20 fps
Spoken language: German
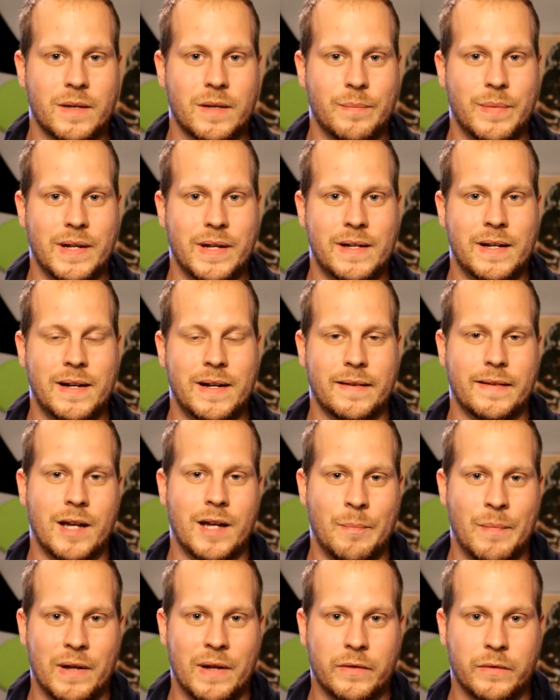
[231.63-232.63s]
Gebiete des
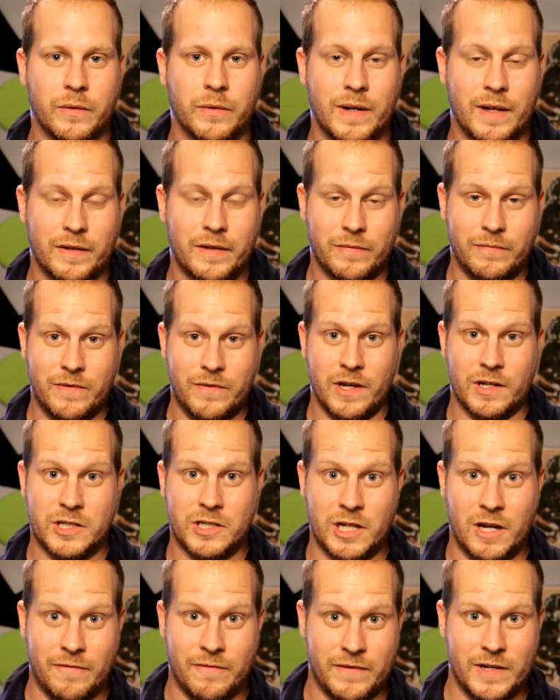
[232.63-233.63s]
Amazonas
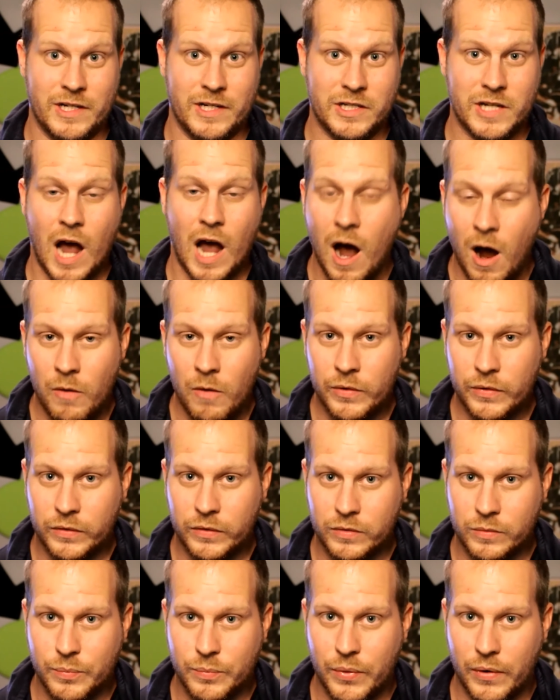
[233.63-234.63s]
wirtschaftlich
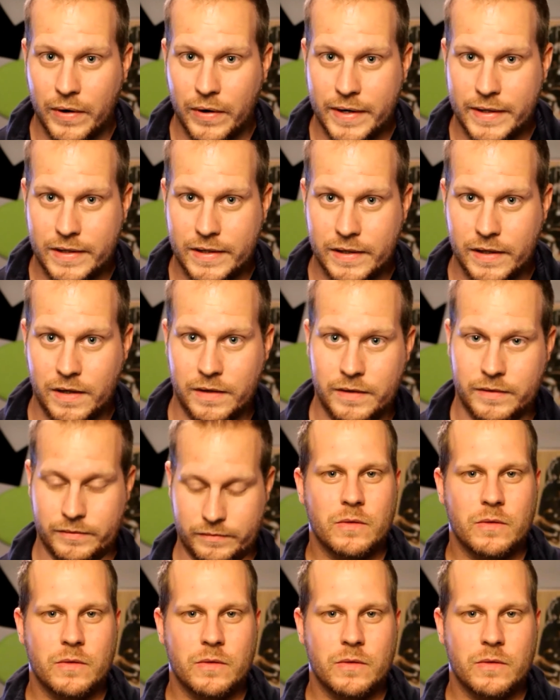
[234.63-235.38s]
auszubeuten.